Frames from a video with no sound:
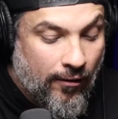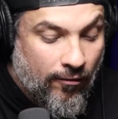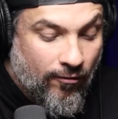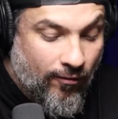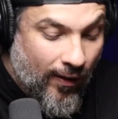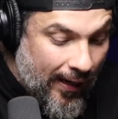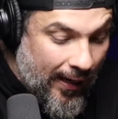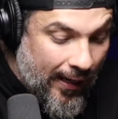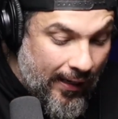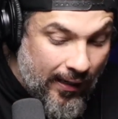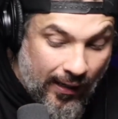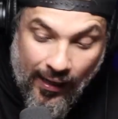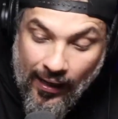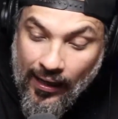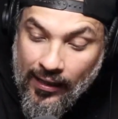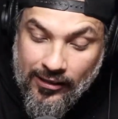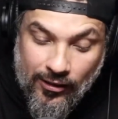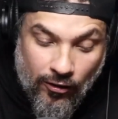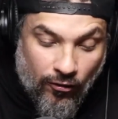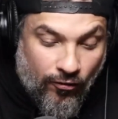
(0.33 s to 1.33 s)
vai na
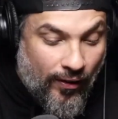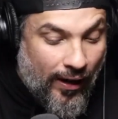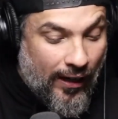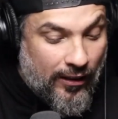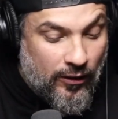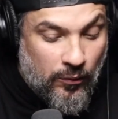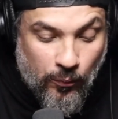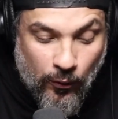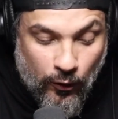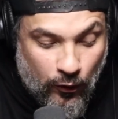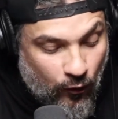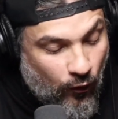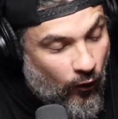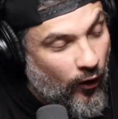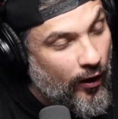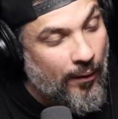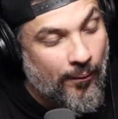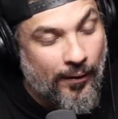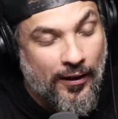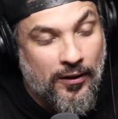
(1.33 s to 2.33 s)
igreja, você oferece um
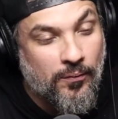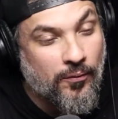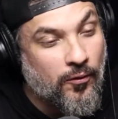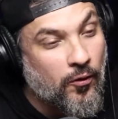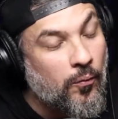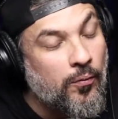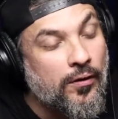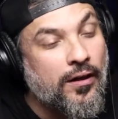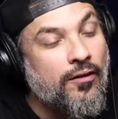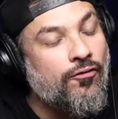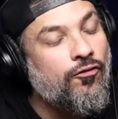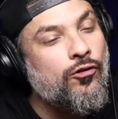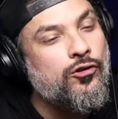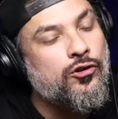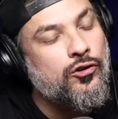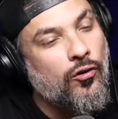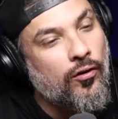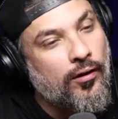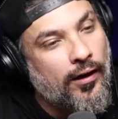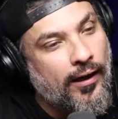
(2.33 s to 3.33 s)
portfólio, é mesmo. Como que
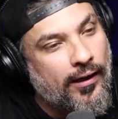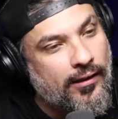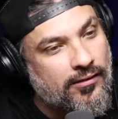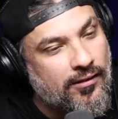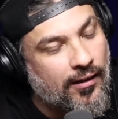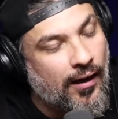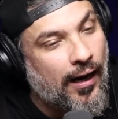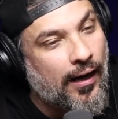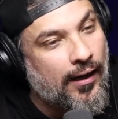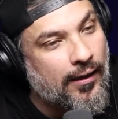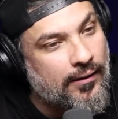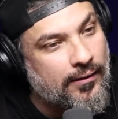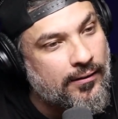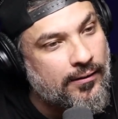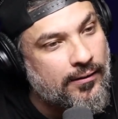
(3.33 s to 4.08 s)
funciona isso, cara?